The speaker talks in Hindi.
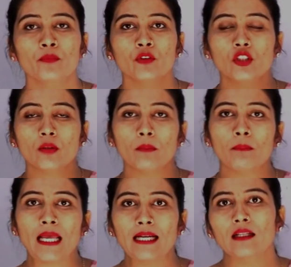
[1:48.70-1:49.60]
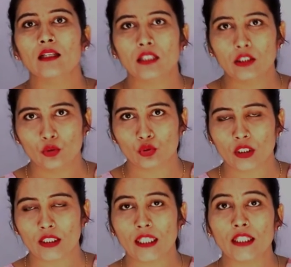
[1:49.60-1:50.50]
जब हम ब्लैक कलर का यूज
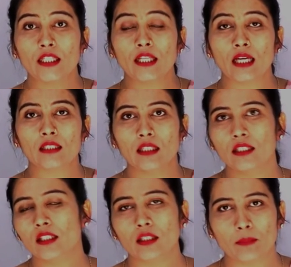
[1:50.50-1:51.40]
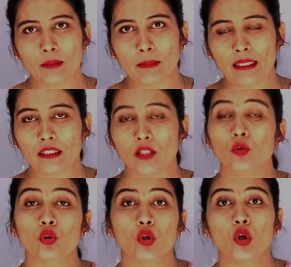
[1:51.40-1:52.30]
करते हैं यानी कि डार्क कलर के कपड़े पहनते हैं
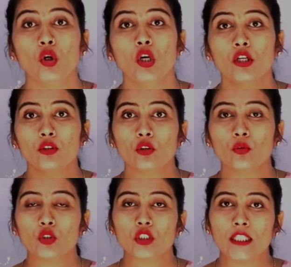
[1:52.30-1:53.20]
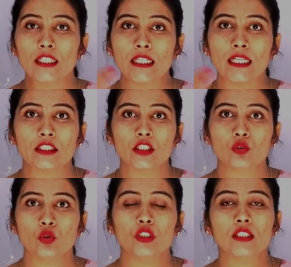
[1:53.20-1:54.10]
वो क्यों क्योंकि वो सन की
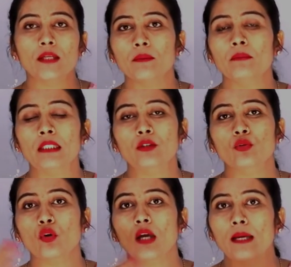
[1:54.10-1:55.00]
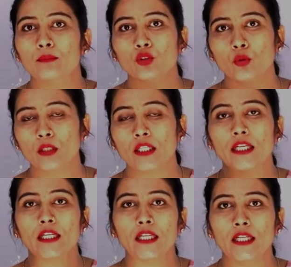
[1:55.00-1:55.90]
रेजेज को जितनी भी मिलती है उनको एब्जॉर्ब
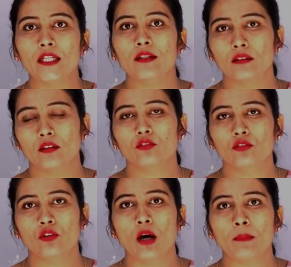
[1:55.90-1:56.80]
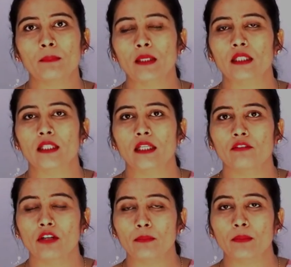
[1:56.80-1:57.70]
करके एक हीट वार्म अप करते
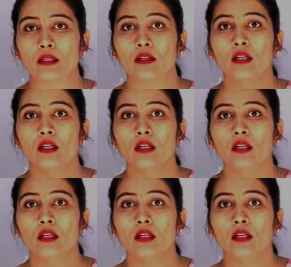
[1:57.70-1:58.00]
हैं वहीं पर